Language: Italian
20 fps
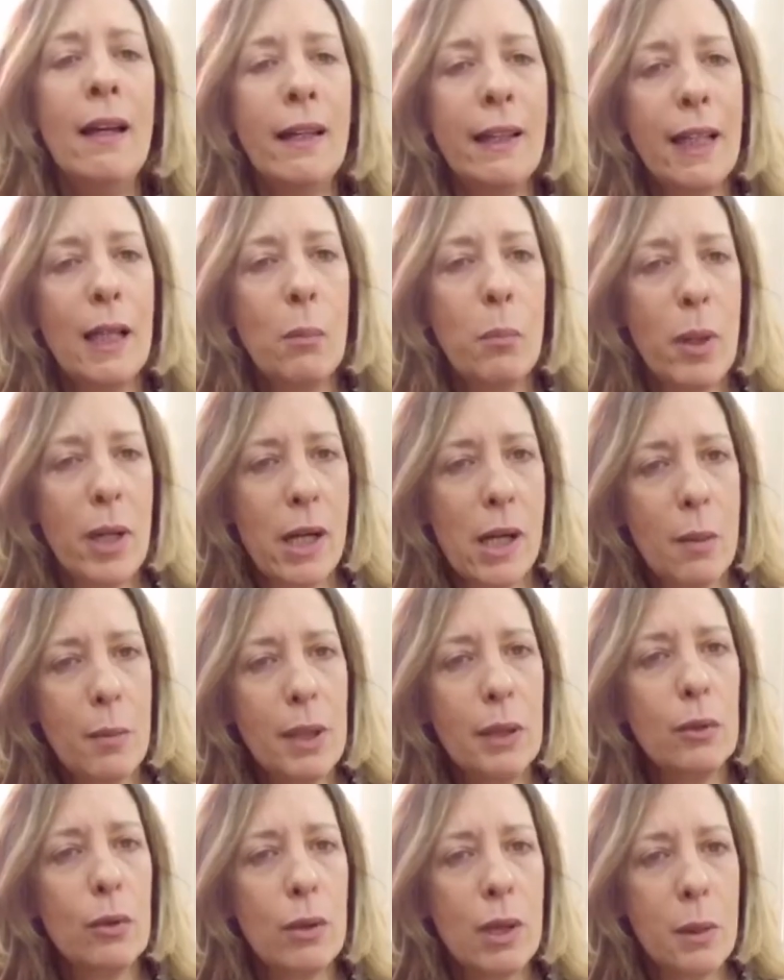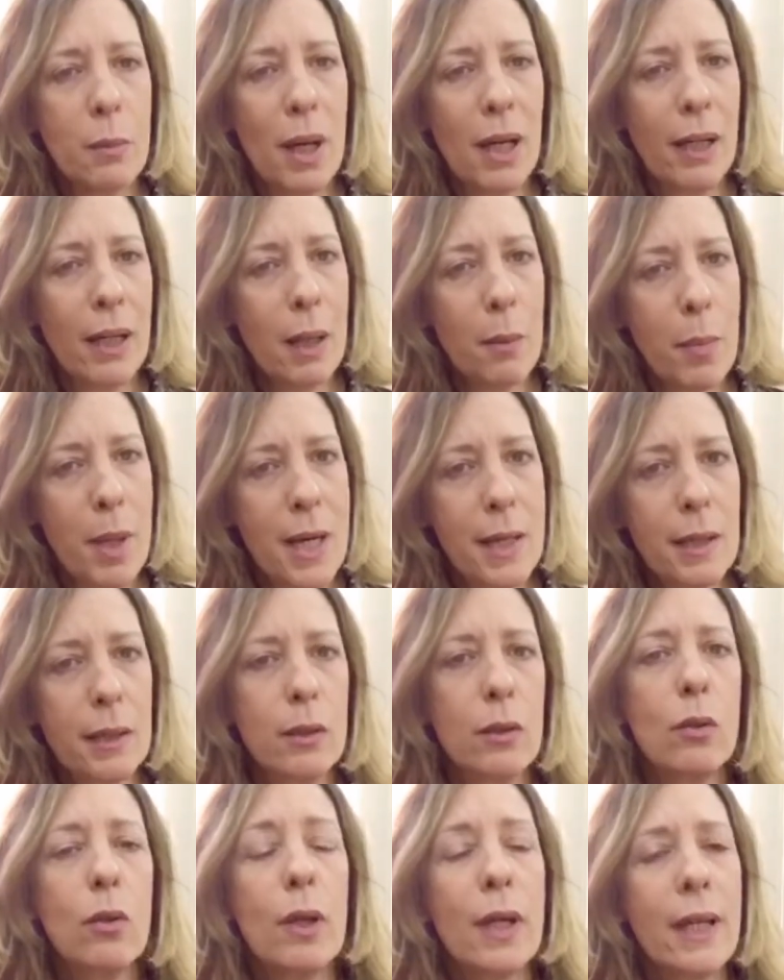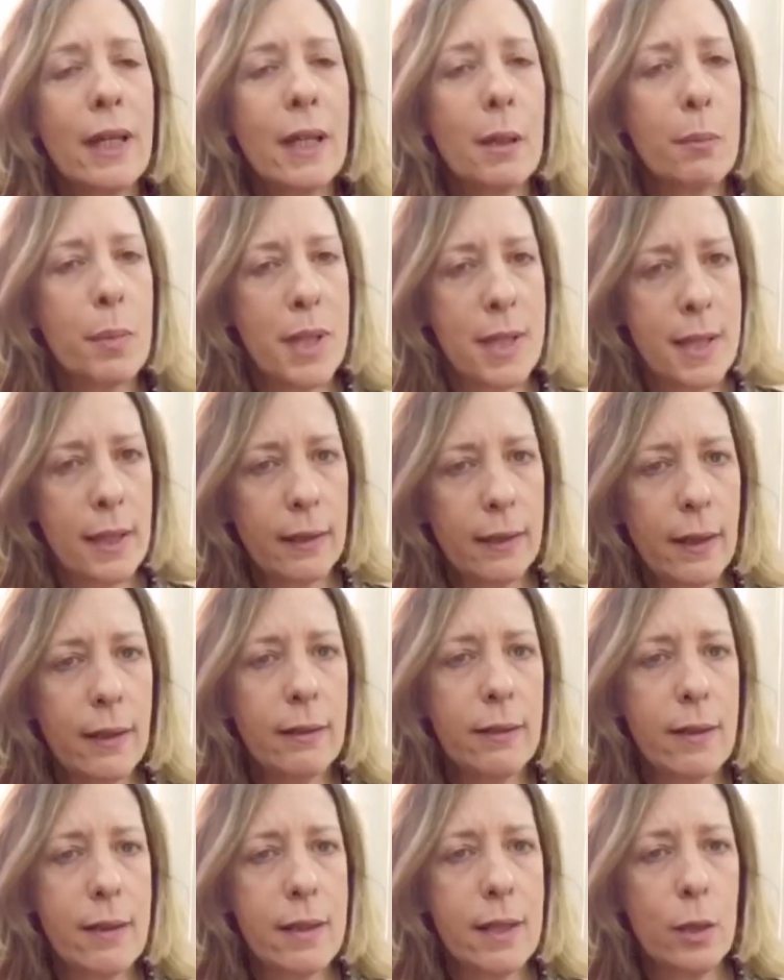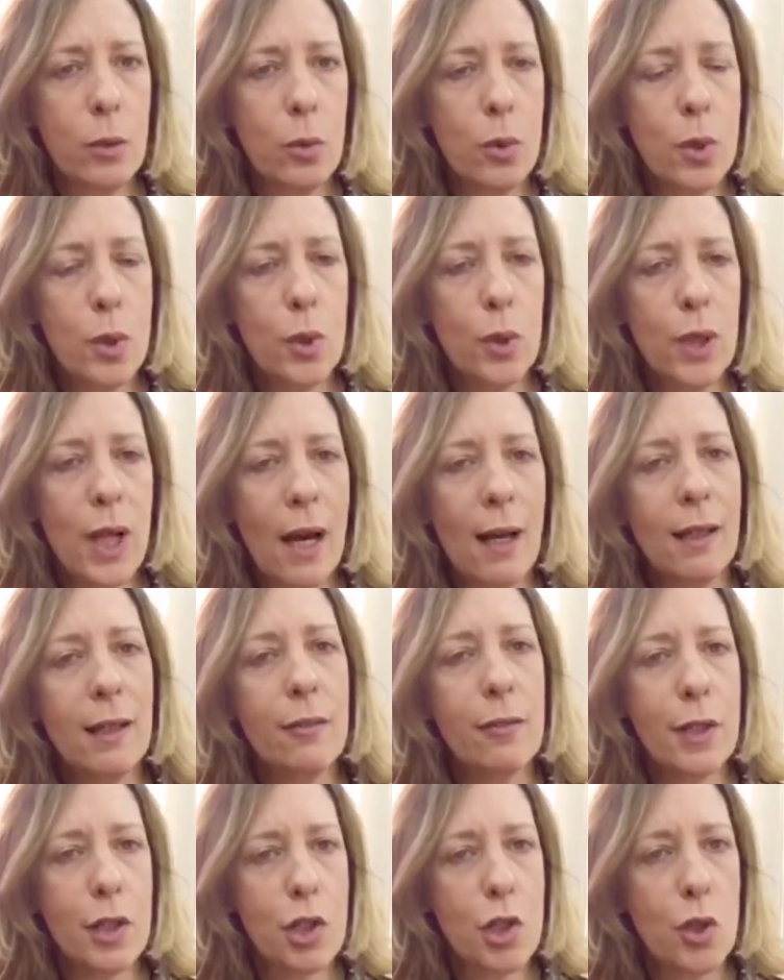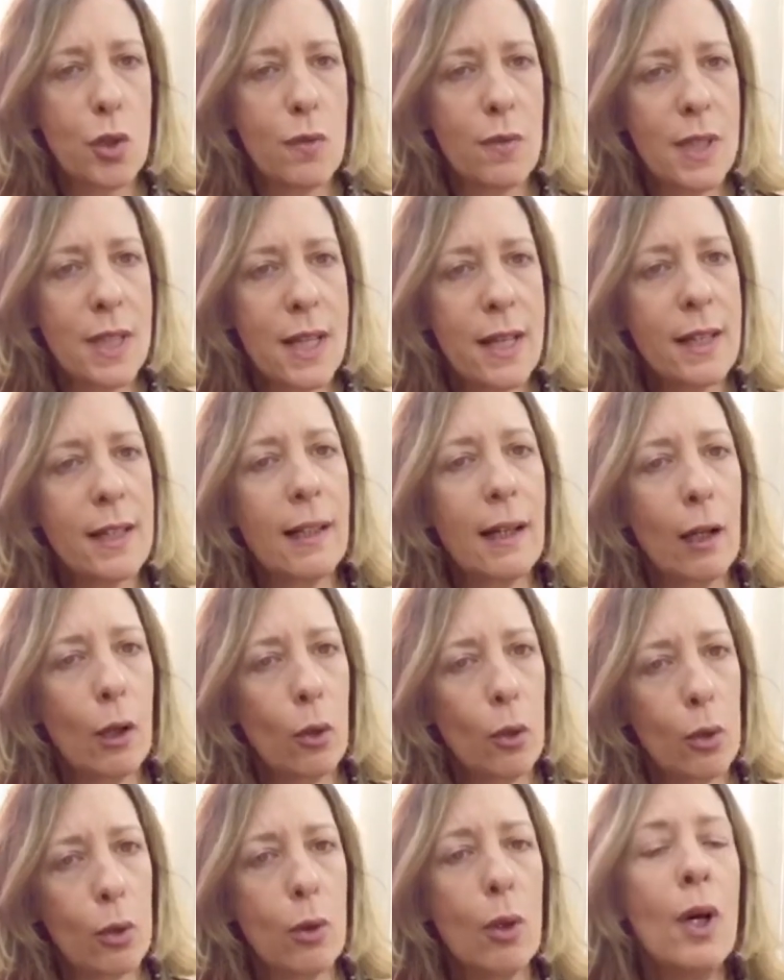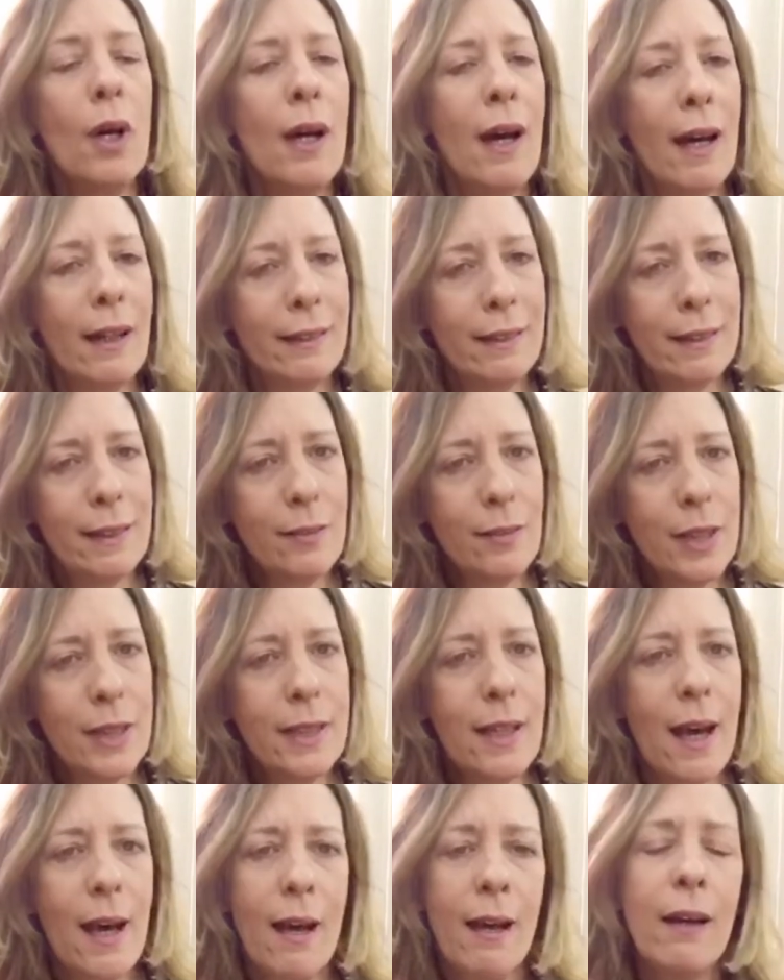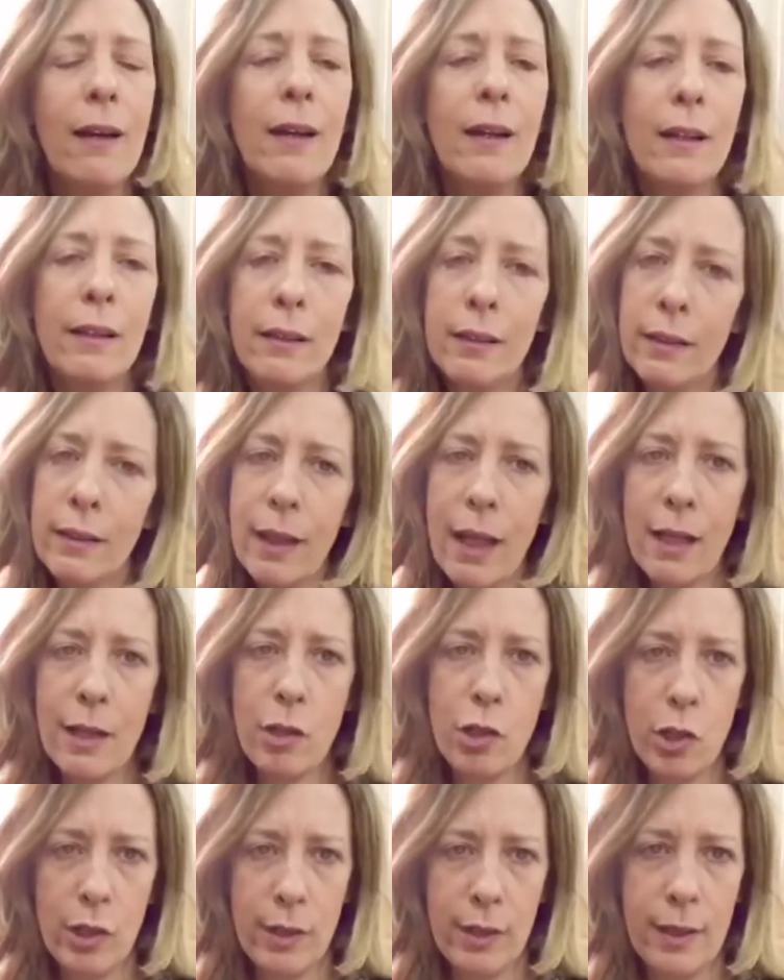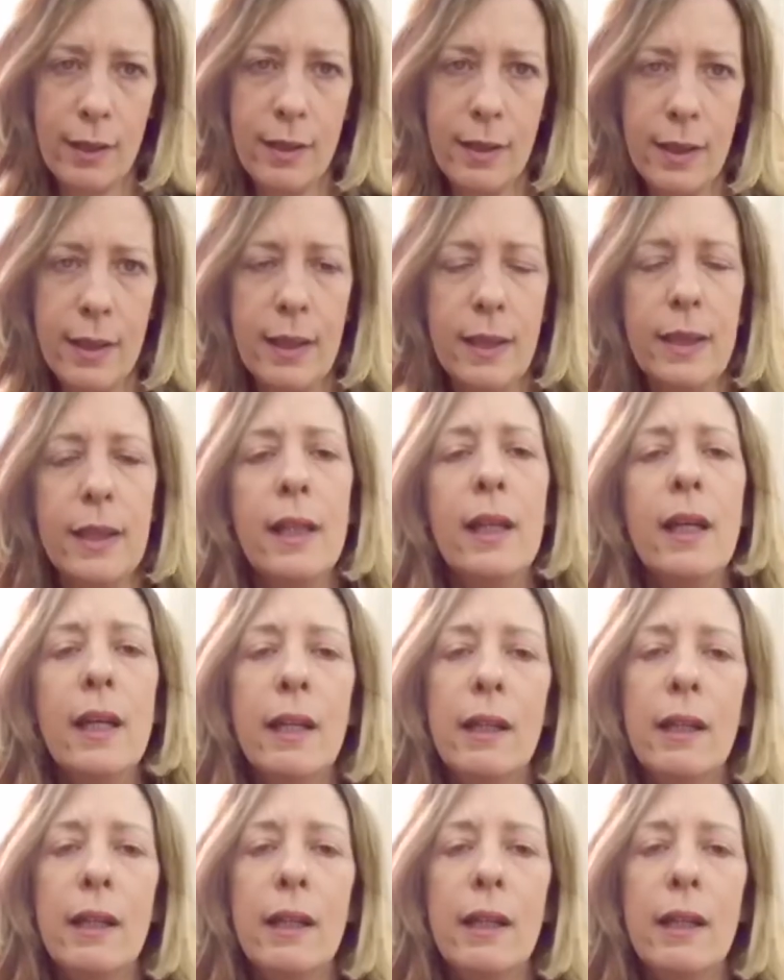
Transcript: che il Parlamento rimanga aperto e i rappresentanti istituzionali facciano vedere la loro attività eh, ai cittadini.